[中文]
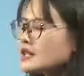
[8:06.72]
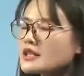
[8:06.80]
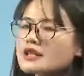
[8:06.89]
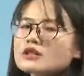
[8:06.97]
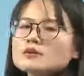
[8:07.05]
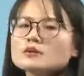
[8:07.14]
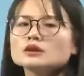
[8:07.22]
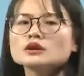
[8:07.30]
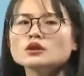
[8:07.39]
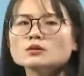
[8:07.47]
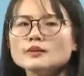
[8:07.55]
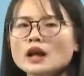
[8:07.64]
这些是不是
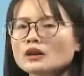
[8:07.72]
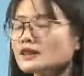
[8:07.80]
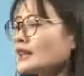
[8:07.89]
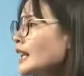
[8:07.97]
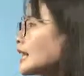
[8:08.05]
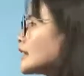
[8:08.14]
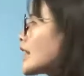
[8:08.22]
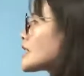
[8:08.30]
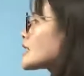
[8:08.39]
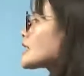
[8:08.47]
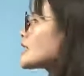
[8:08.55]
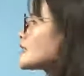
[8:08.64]
都描写了它
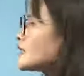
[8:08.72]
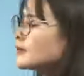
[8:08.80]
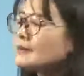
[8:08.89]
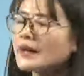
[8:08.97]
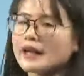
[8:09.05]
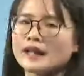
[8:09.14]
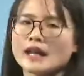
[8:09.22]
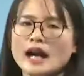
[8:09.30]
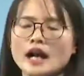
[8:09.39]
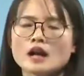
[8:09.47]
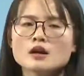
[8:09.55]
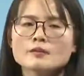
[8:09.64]
这个精美
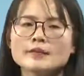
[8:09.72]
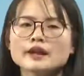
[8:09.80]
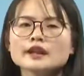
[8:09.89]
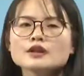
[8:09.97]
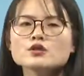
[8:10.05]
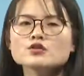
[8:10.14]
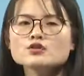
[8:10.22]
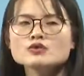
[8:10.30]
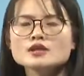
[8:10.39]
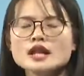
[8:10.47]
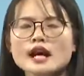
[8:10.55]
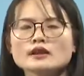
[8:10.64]
呀？每个柱
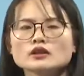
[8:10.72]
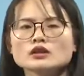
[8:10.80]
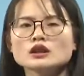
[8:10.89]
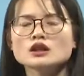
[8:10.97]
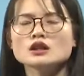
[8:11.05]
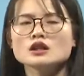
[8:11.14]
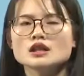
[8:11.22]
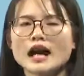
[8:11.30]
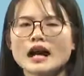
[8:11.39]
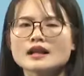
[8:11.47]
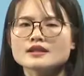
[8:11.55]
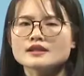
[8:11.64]
子上都刻
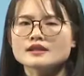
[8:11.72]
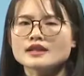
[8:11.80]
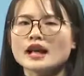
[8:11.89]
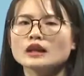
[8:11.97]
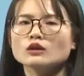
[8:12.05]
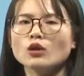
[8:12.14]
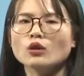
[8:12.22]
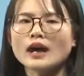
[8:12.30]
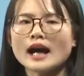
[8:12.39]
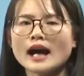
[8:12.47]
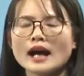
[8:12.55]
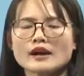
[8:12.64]
着这些龙
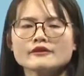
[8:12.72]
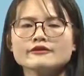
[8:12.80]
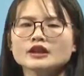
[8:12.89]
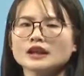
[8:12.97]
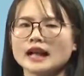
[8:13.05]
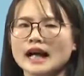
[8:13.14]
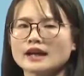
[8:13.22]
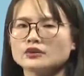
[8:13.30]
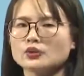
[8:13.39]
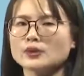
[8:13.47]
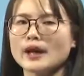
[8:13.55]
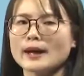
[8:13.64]
啊、凤啊，
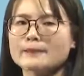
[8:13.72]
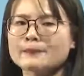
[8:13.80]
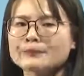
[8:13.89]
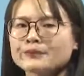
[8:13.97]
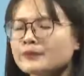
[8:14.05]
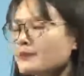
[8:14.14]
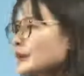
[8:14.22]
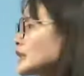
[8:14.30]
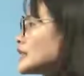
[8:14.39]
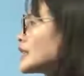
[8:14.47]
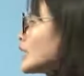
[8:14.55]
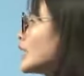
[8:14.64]
对不对？
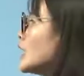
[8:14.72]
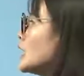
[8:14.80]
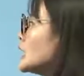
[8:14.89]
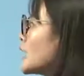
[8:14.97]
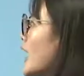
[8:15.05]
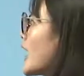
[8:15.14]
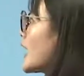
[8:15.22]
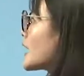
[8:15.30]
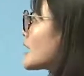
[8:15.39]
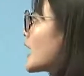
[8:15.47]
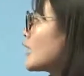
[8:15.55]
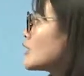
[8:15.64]
并且他还
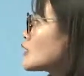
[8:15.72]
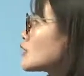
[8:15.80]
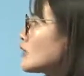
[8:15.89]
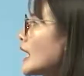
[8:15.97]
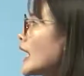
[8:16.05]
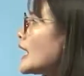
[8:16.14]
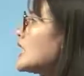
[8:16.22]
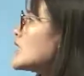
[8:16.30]
看得出来，